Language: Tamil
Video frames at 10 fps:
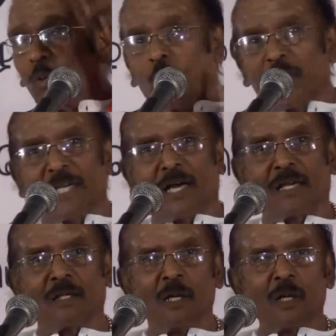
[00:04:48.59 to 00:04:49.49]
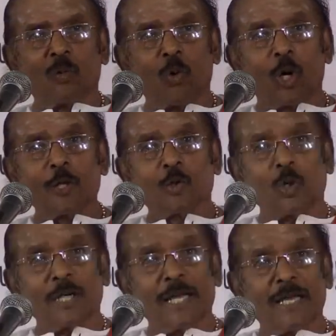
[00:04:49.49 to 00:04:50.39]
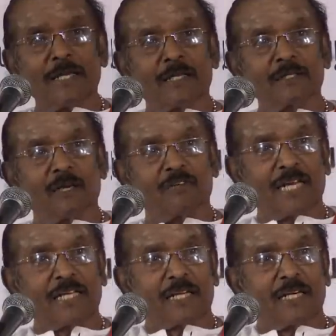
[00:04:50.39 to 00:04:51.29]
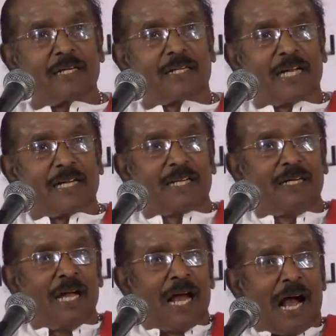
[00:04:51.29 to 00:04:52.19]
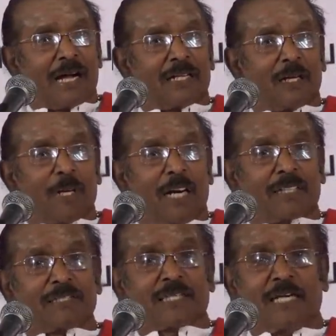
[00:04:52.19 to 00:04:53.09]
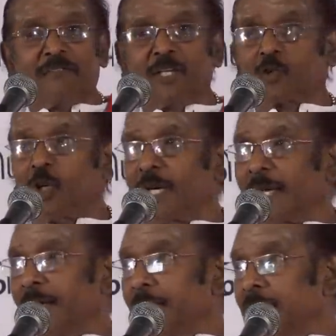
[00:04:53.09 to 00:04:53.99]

ஓடினான் ஓடிக்கொண்டே இருந்தவனை இரண்டு கைகள் அகலமாக தழுவிக்கொண்டன